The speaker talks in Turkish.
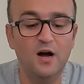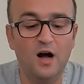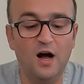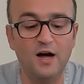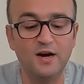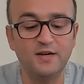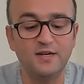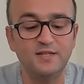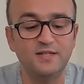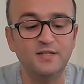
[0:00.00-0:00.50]

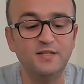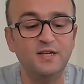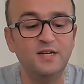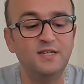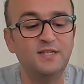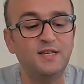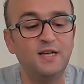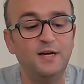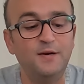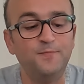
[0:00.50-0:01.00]
arkasında
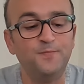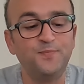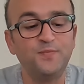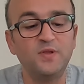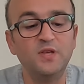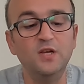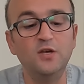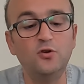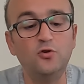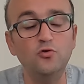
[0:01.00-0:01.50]
ise
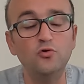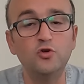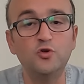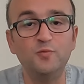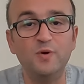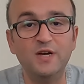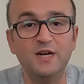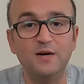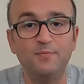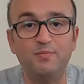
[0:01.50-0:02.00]
200
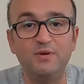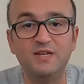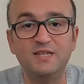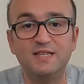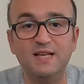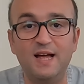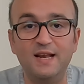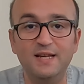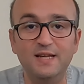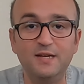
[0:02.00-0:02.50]

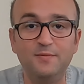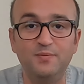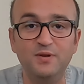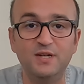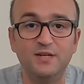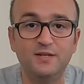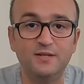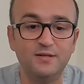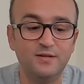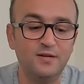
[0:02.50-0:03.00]
megapiksellik
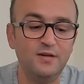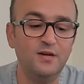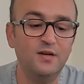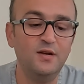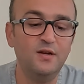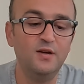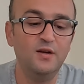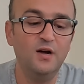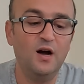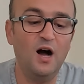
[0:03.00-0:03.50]
bir
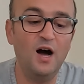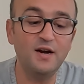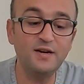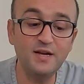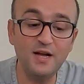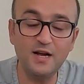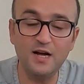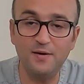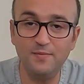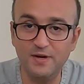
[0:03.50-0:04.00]

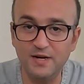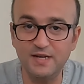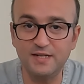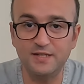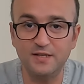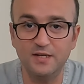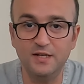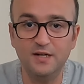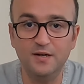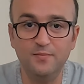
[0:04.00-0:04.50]
arka
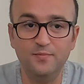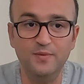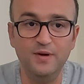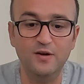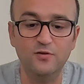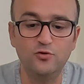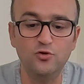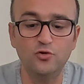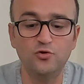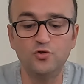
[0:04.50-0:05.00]
kamerası
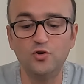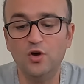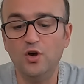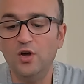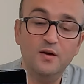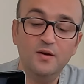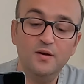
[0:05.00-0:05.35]
mevcut.